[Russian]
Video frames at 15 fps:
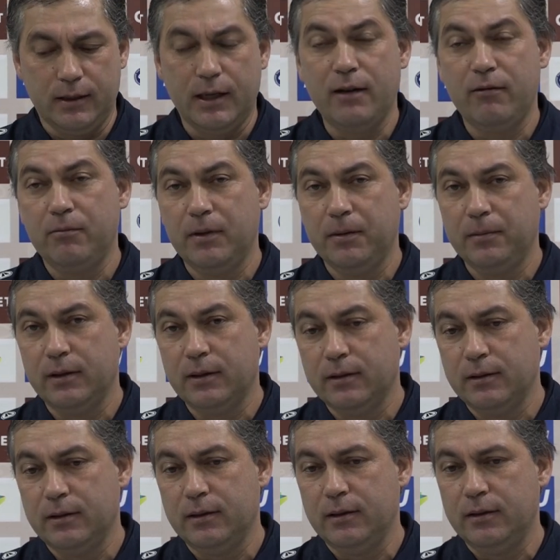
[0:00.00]
травмами,
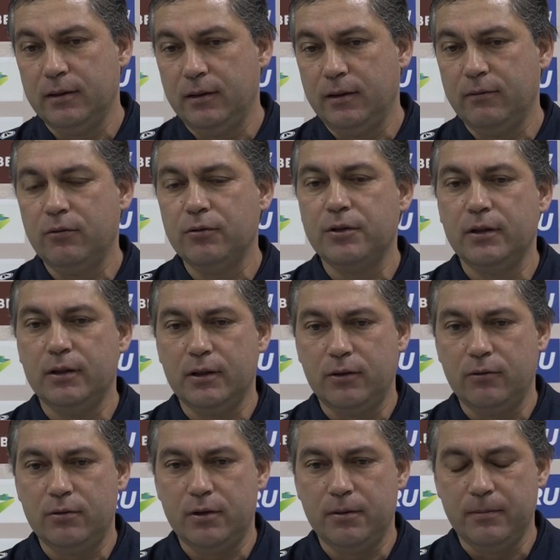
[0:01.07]
да, не в очень
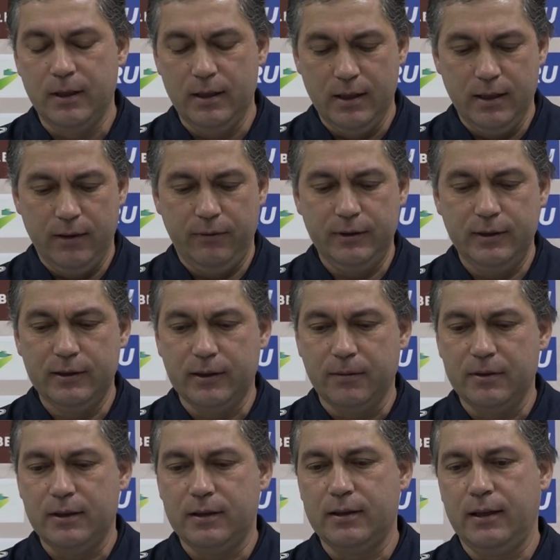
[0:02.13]
хорошем
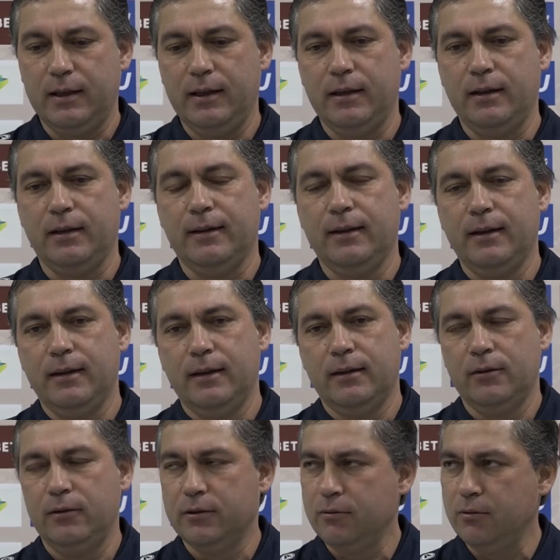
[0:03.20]
физическом состоянии.
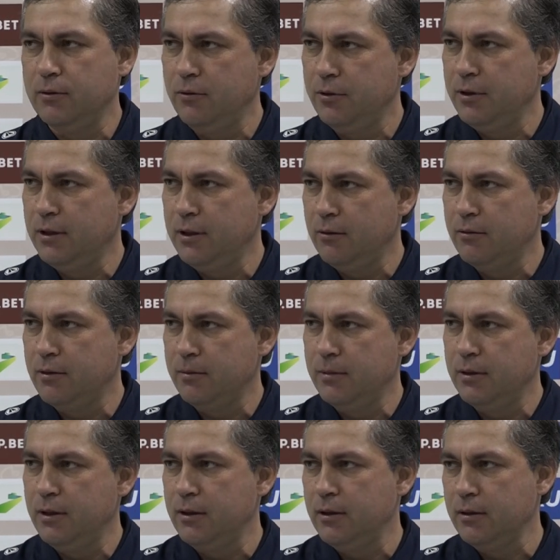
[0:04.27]
То есть кто-то в очень
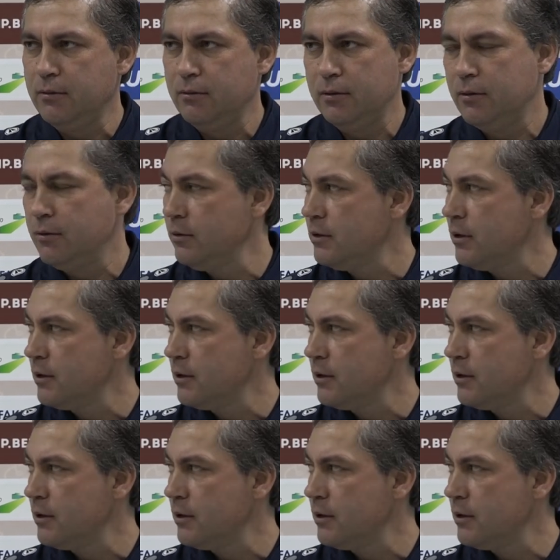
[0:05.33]
хорошем, да, а кто-то, то есть